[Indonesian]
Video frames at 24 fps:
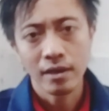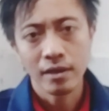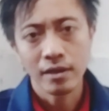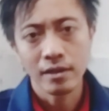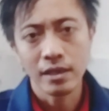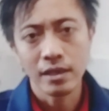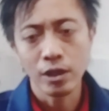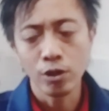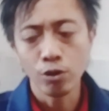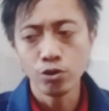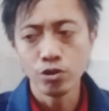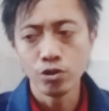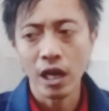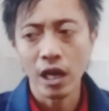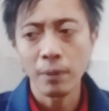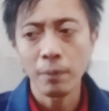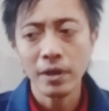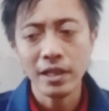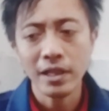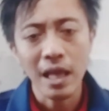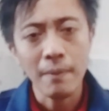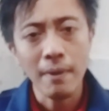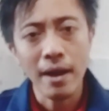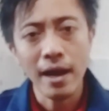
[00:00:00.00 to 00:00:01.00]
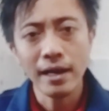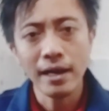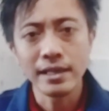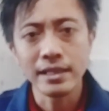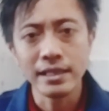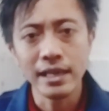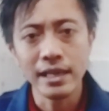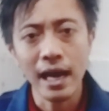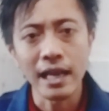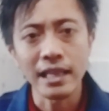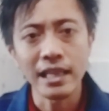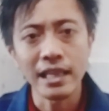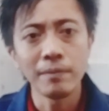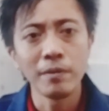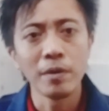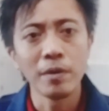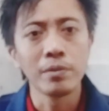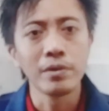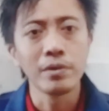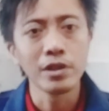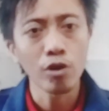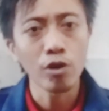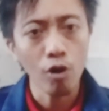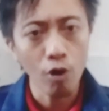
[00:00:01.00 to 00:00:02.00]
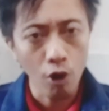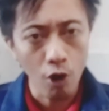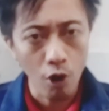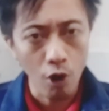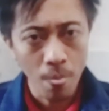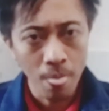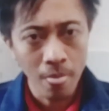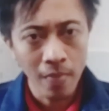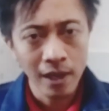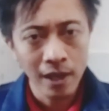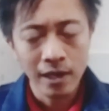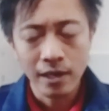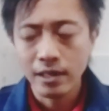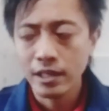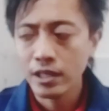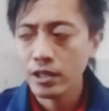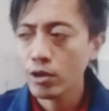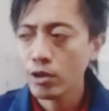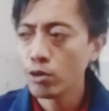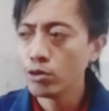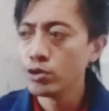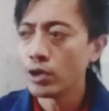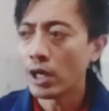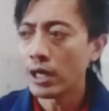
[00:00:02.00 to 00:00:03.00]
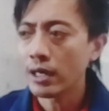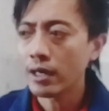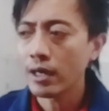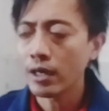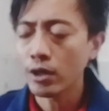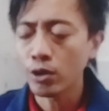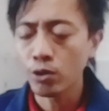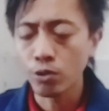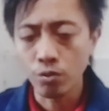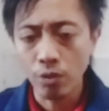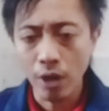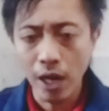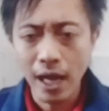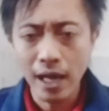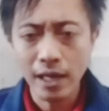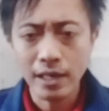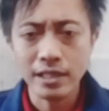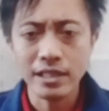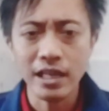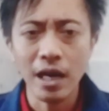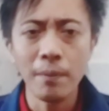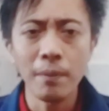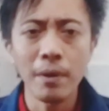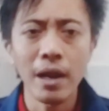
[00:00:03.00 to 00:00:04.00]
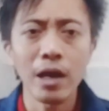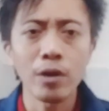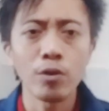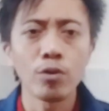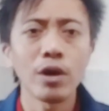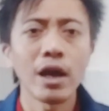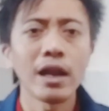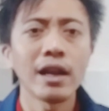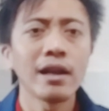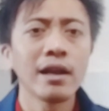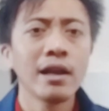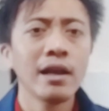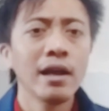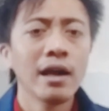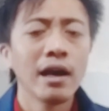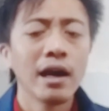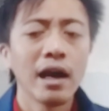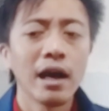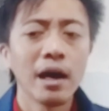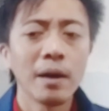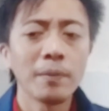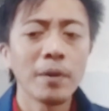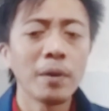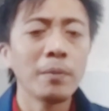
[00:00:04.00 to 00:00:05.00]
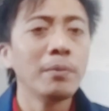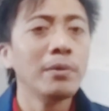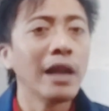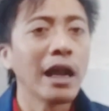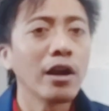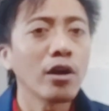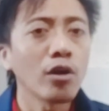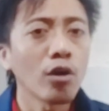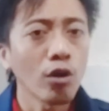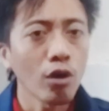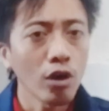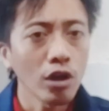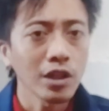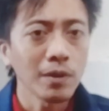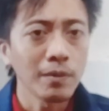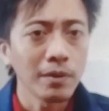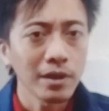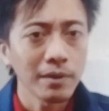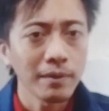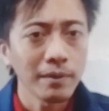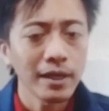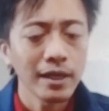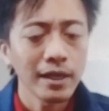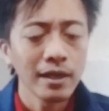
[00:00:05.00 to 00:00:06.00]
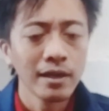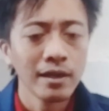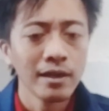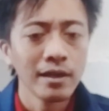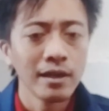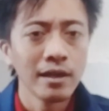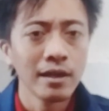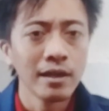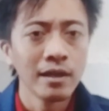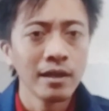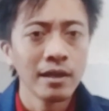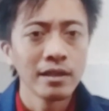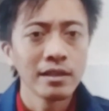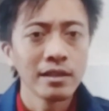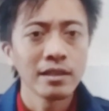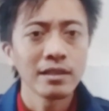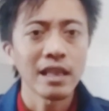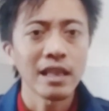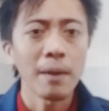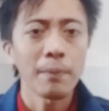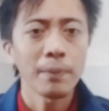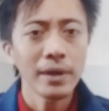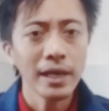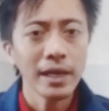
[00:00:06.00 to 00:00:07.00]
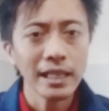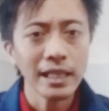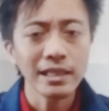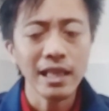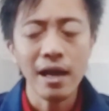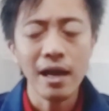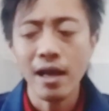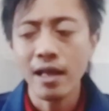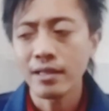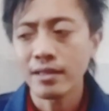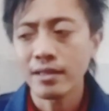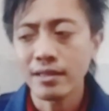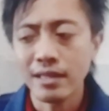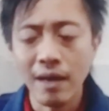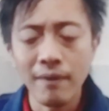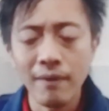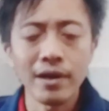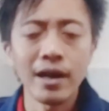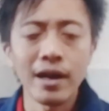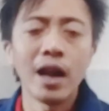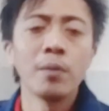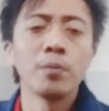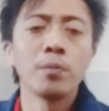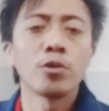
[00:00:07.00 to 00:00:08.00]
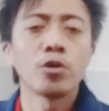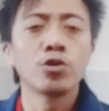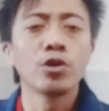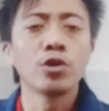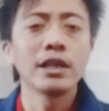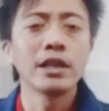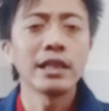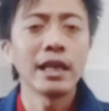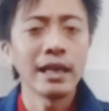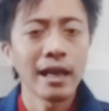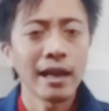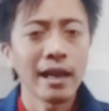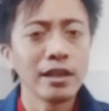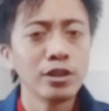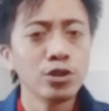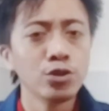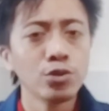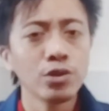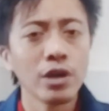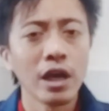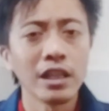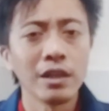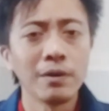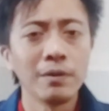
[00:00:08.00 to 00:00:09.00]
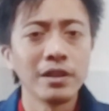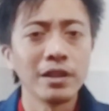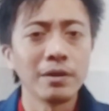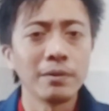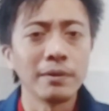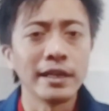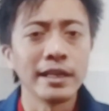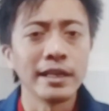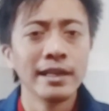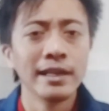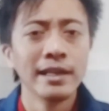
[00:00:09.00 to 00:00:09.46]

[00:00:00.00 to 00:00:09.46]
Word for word: Di kunjungan pertama dia hanya membeli rokok. Di kunjungan kedua dia melakukan e, pembelian rokok, teman-teman. Tapi kita tawarkan produk kita yang lain juga, teman-teman.